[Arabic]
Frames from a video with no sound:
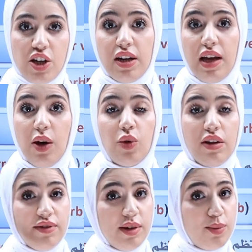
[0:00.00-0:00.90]
عشان نحول
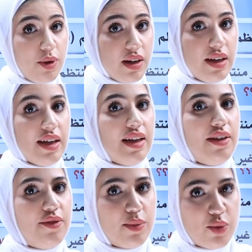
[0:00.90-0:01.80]
الفيرب 1
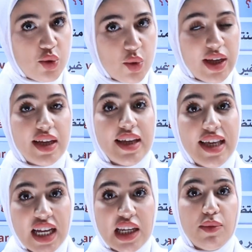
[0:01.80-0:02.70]
لفيرب 2
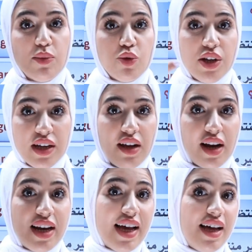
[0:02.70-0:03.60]
يعني من
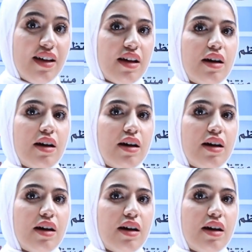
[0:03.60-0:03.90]
مضارع